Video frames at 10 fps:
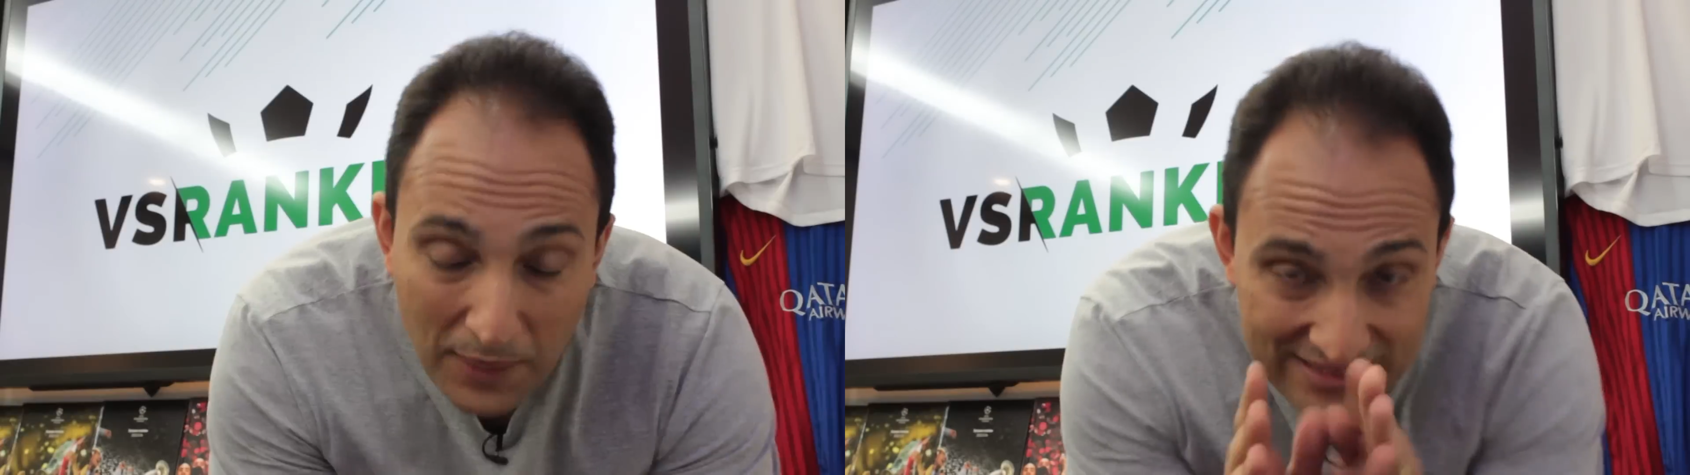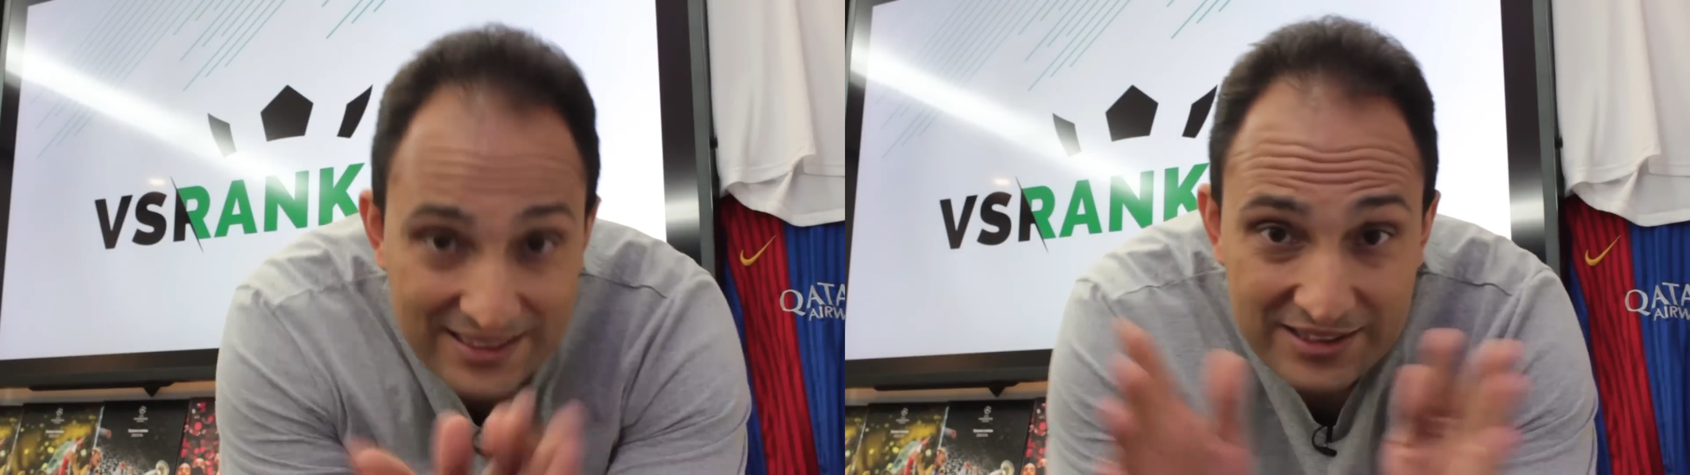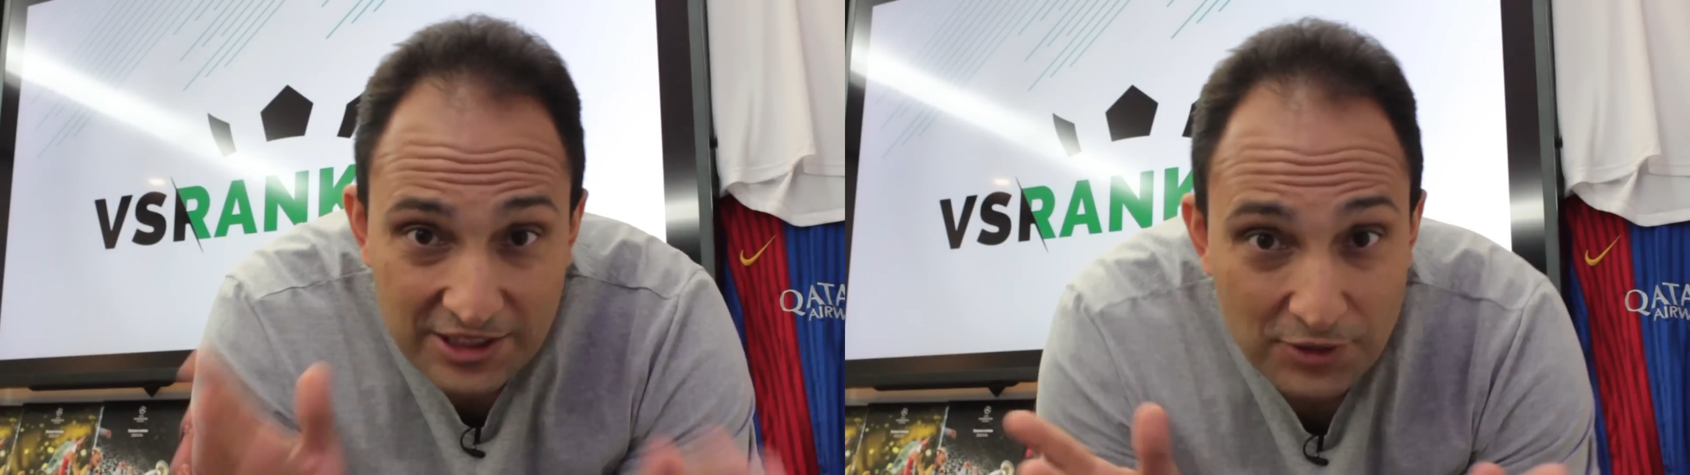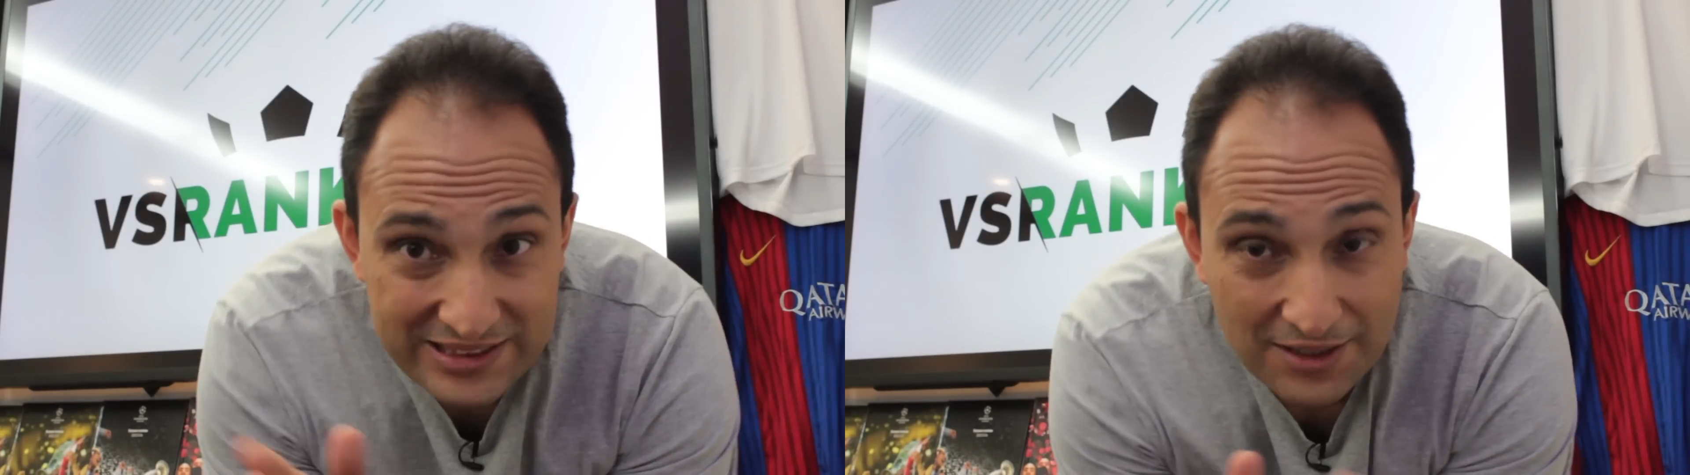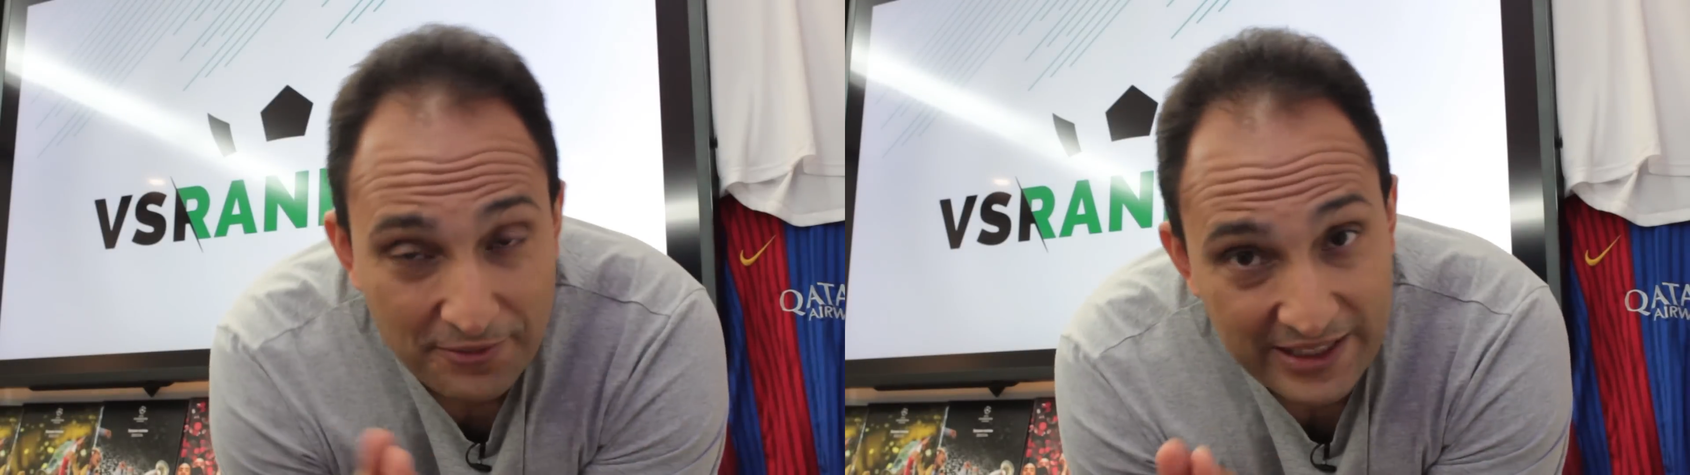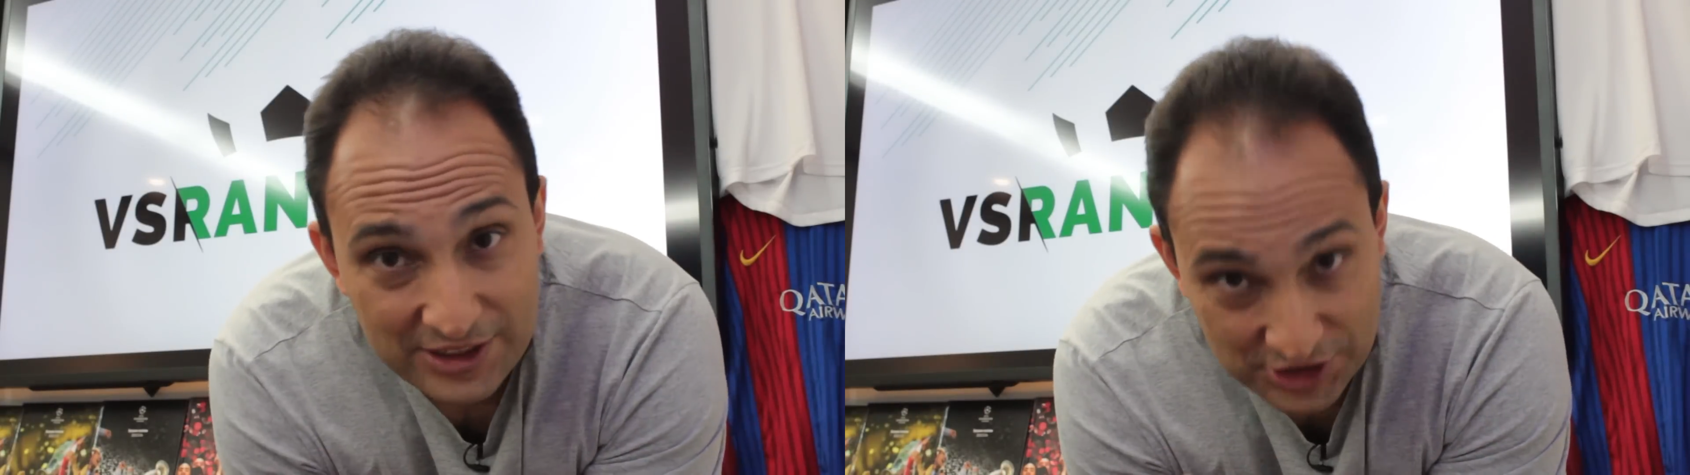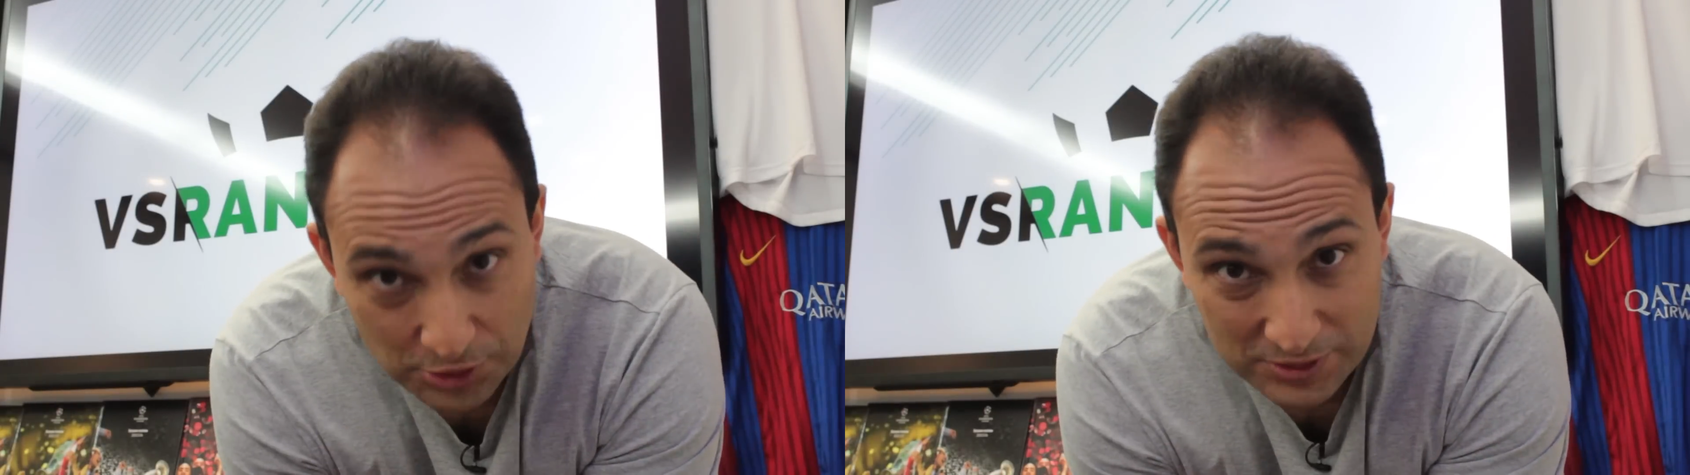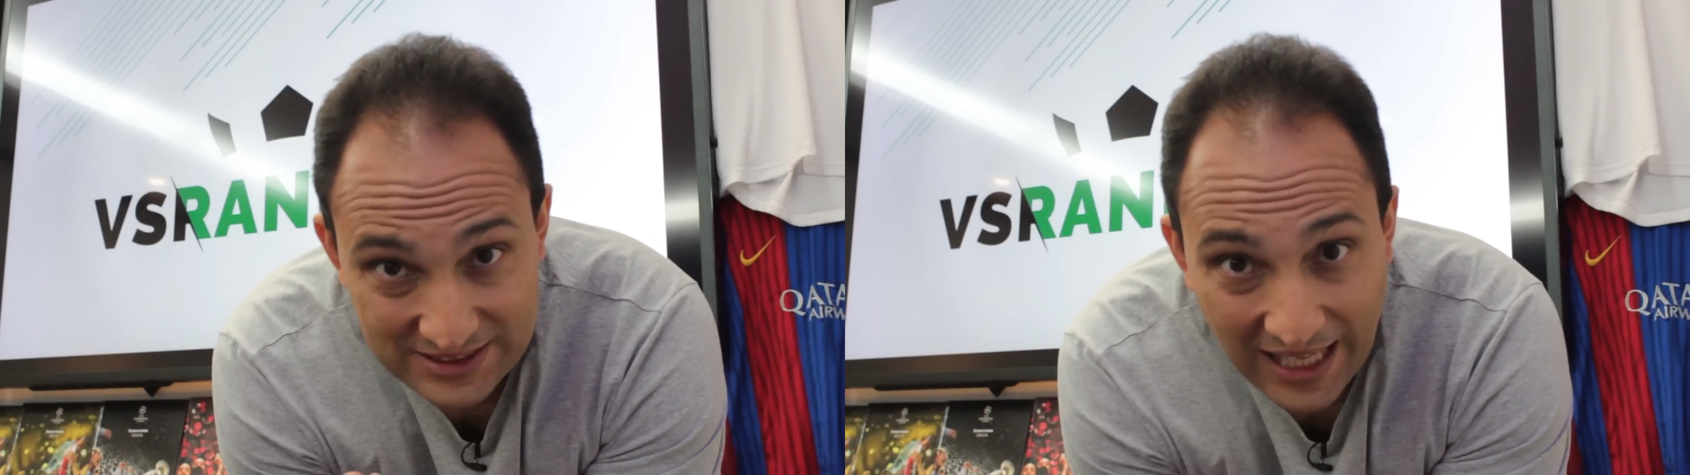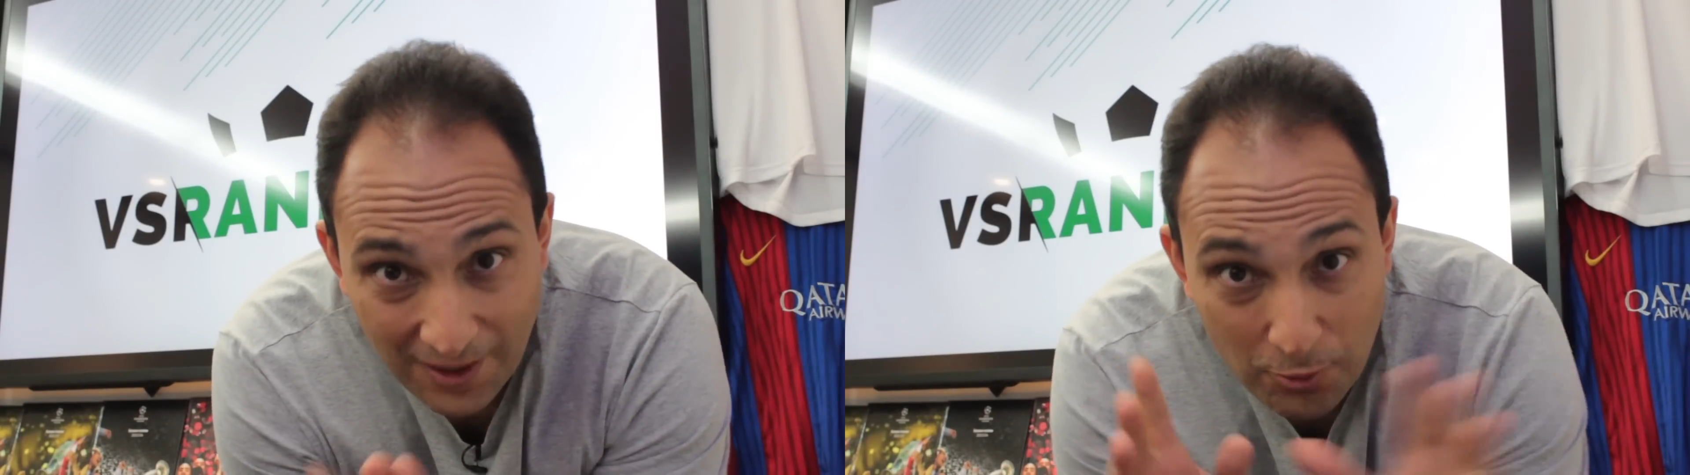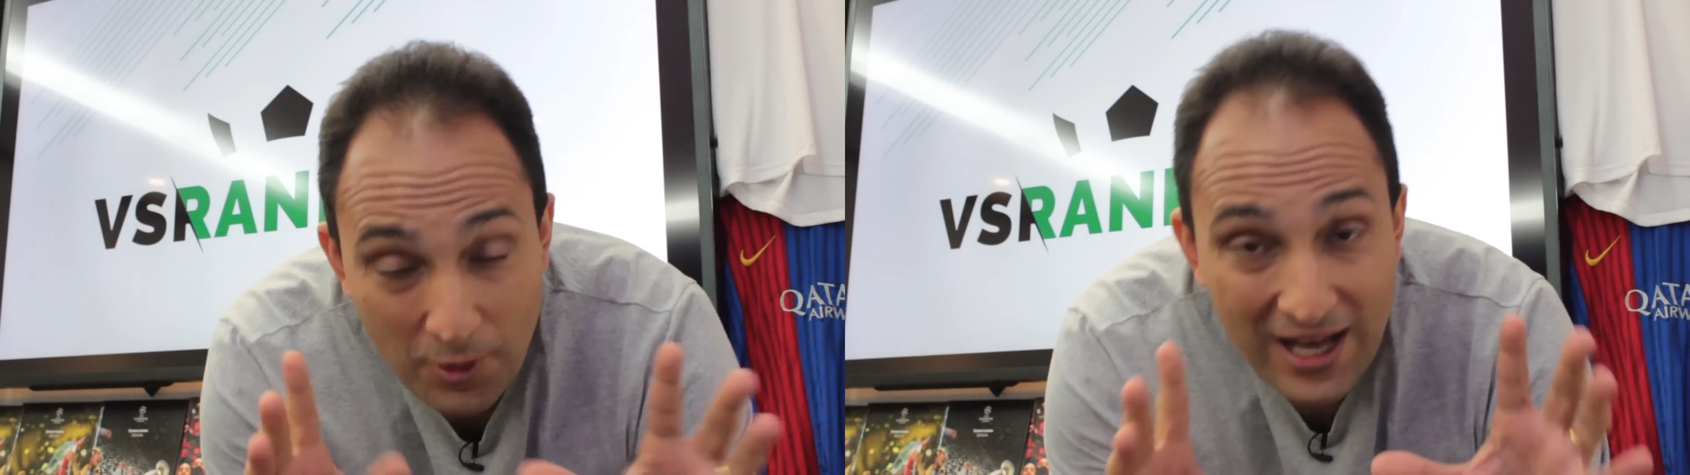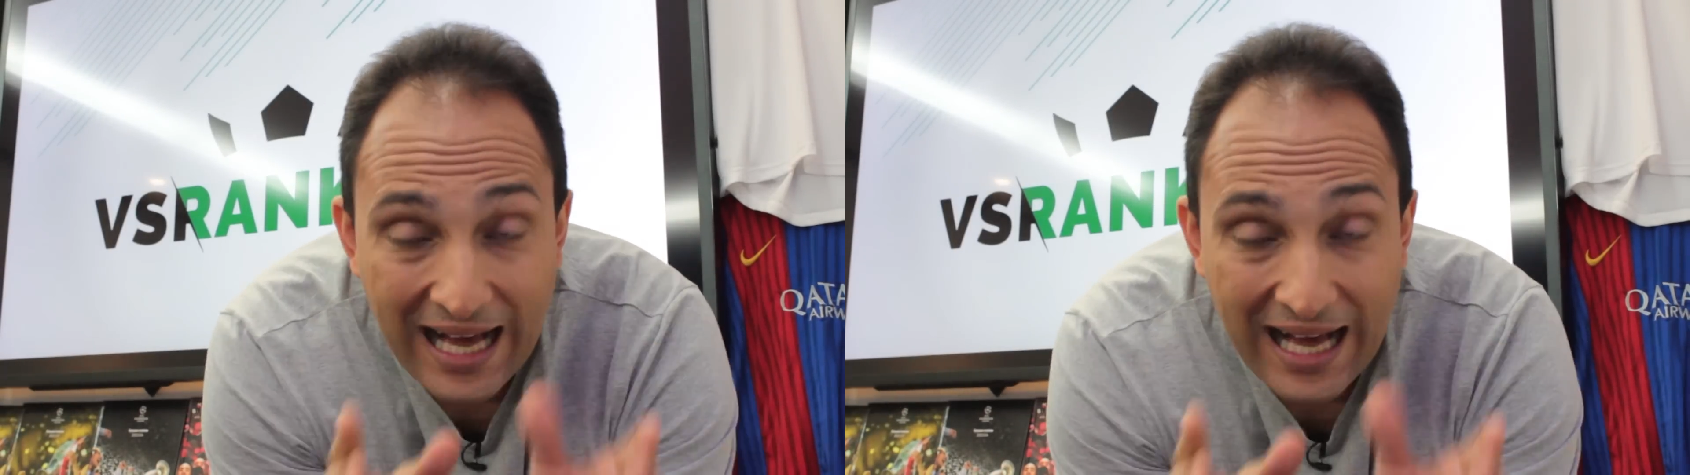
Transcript: Mas antes que você venha encher o saco,